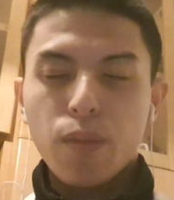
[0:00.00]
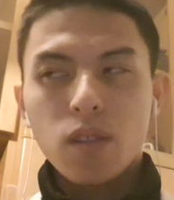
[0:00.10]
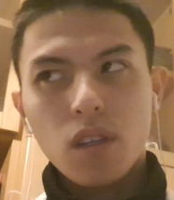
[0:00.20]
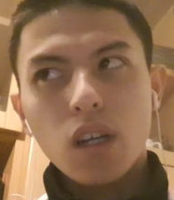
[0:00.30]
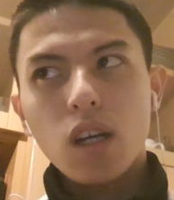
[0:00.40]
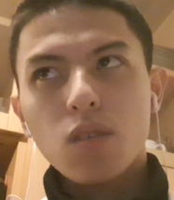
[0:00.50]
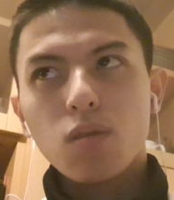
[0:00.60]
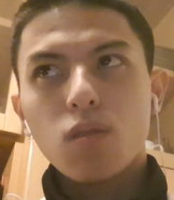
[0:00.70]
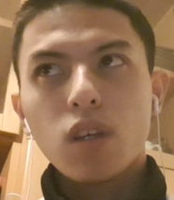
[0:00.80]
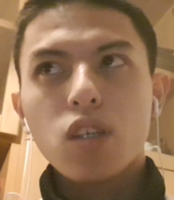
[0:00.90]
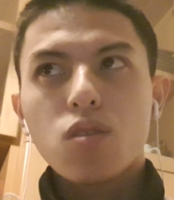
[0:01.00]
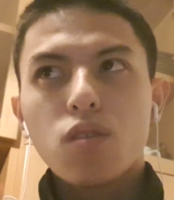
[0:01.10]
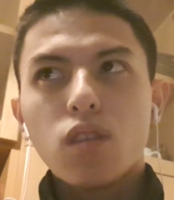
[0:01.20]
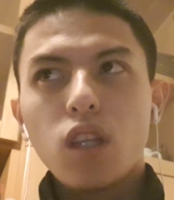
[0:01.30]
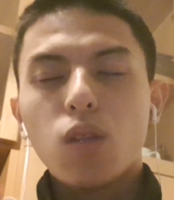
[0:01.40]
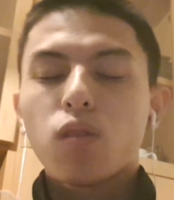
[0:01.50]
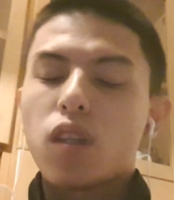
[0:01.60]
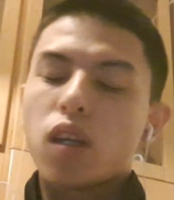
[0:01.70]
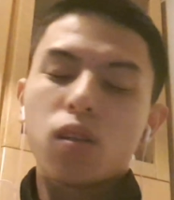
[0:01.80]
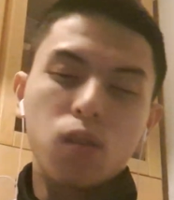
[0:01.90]
まあ、それがその基準に乗っ
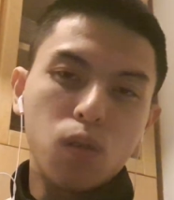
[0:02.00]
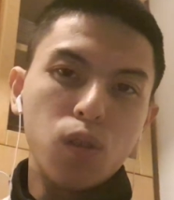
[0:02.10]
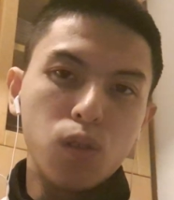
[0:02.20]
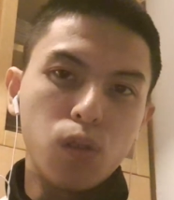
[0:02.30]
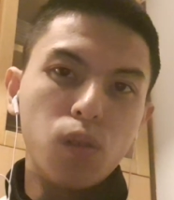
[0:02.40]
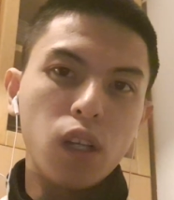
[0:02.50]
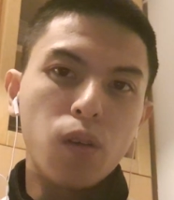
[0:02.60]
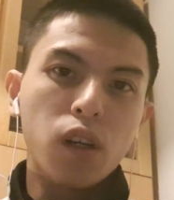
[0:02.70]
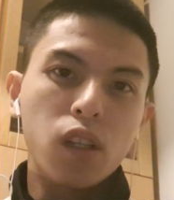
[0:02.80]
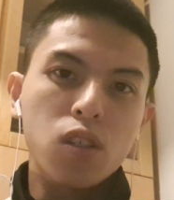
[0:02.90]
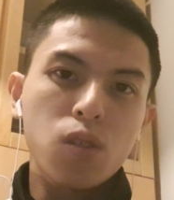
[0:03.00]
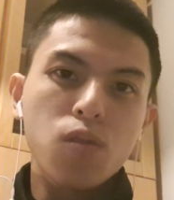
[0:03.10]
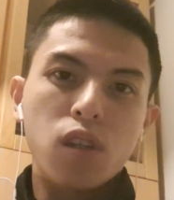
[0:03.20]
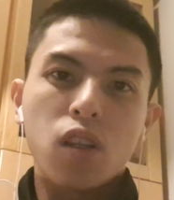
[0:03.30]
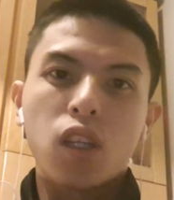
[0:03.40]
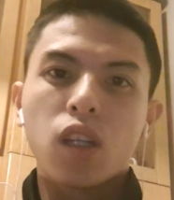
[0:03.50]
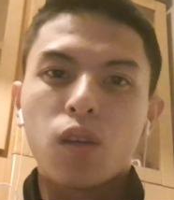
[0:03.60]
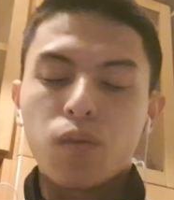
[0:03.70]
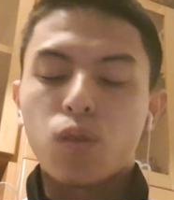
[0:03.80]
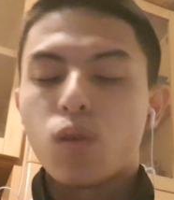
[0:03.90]
てくるというようなお話をされてた
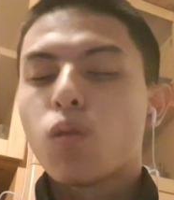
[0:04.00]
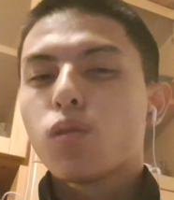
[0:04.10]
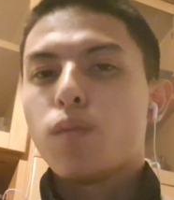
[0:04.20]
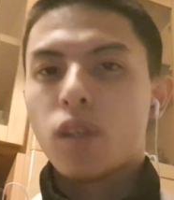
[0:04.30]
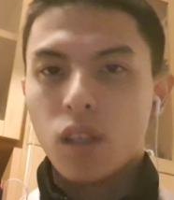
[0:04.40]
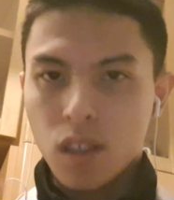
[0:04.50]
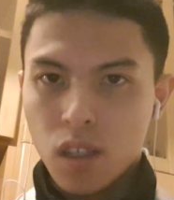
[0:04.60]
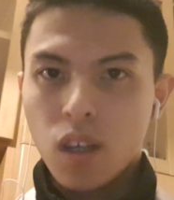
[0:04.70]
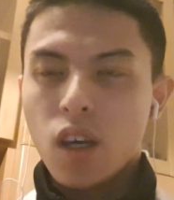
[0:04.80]
ということみたいです。